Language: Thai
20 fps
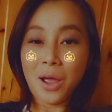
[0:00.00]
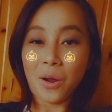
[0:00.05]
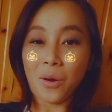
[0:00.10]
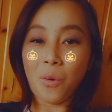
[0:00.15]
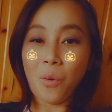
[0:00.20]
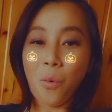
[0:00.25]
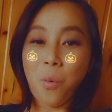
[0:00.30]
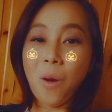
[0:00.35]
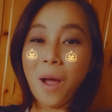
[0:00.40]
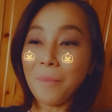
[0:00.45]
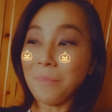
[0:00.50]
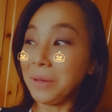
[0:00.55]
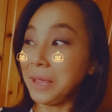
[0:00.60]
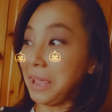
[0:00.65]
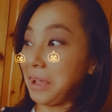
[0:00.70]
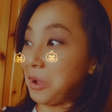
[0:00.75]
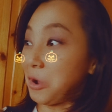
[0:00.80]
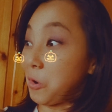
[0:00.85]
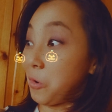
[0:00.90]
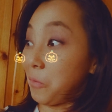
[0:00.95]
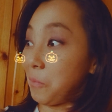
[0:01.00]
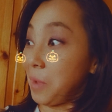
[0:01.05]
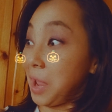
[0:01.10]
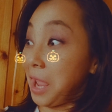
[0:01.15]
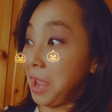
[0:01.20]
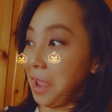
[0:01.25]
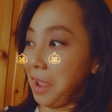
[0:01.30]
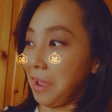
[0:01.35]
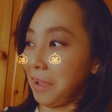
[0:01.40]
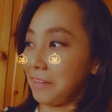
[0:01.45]
ความเก่งของแม่
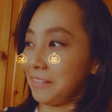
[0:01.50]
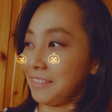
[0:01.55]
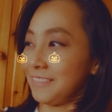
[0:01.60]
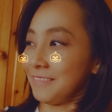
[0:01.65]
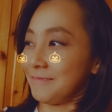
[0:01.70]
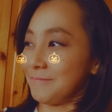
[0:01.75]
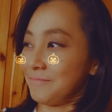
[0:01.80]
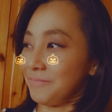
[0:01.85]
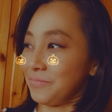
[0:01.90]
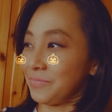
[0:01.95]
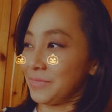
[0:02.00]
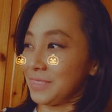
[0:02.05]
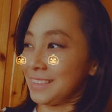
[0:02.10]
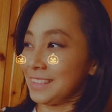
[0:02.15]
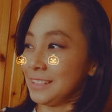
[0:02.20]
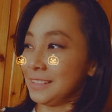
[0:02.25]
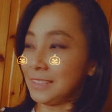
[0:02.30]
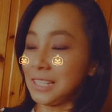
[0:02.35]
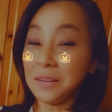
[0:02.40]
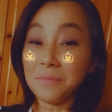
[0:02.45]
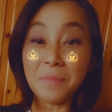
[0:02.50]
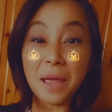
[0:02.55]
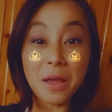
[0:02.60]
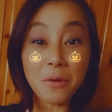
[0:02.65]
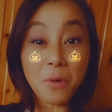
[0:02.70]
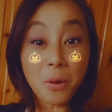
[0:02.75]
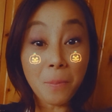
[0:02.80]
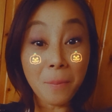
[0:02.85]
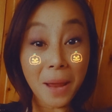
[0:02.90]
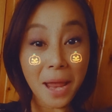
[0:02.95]
ถึงแม้
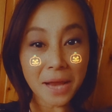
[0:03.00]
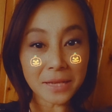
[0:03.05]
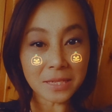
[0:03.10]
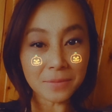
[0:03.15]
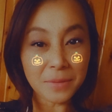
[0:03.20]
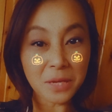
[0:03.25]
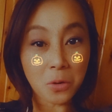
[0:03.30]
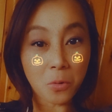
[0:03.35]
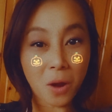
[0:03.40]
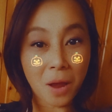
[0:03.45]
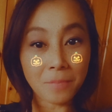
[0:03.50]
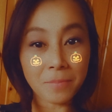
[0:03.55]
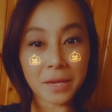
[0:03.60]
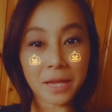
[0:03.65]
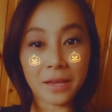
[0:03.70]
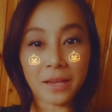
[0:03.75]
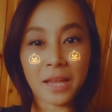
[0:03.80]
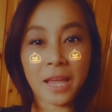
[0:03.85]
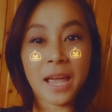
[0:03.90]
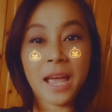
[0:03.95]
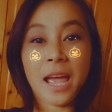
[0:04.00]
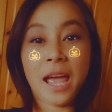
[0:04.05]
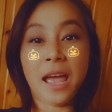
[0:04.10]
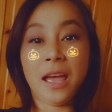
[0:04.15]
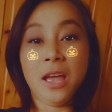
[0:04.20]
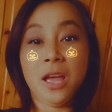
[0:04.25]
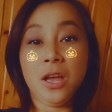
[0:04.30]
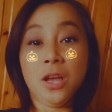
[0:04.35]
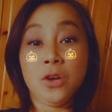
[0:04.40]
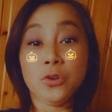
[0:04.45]
ว่าแม่จะมีความเก่งแค่
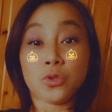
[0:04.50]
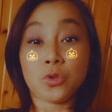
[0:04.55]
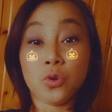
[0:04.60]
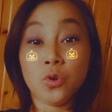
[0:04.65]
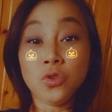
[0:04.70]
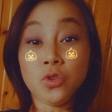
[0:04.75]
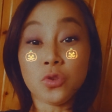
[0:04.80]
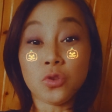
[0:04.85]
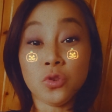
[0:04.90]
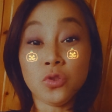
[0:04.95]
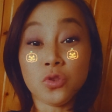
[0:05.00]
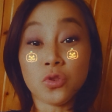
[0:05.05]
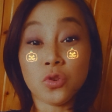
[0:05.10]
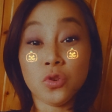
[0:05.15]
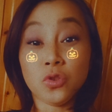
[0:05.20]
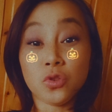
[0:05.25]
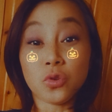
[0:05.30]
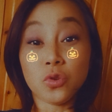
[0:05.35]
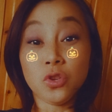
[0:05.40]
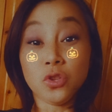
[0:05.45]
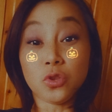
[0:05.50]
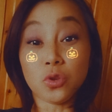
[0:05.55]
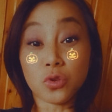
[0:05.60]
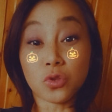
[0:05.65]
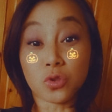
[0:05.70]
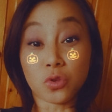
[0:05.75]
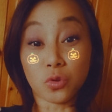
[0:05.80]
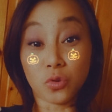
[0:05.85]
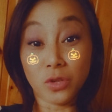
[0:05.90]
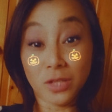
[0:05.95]
0 0 0 0 0
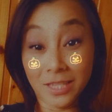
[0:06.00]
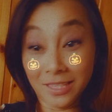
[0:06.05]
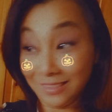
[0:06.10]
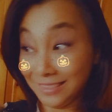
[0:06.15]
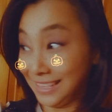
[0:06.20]
1